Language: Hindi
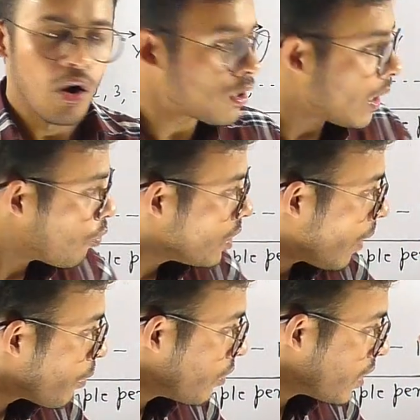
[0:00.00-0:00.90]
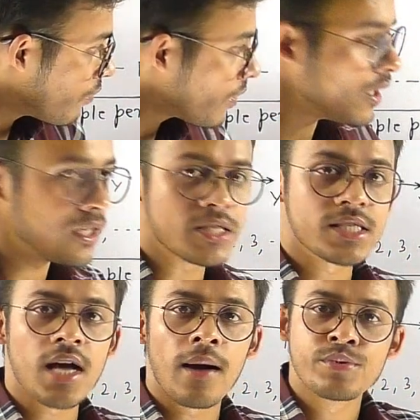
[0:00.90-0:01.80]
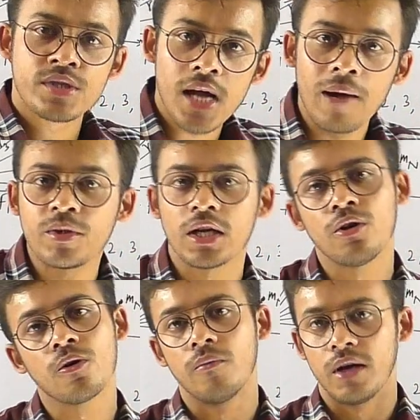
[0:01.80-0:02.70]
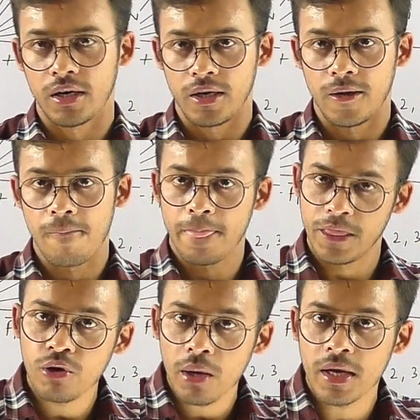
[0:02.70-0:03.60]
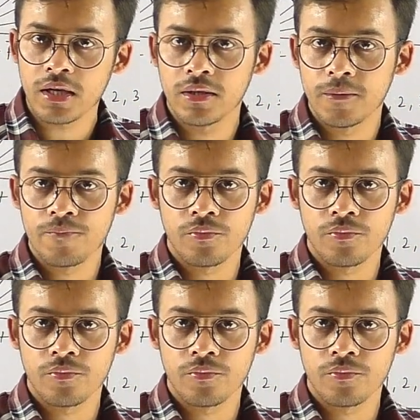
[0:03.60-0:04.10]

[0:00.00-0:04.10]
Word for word: और आपको यहाँ पर वो डिफिकल्टी साफ साफ देखने को मिल रही है देखो एक बार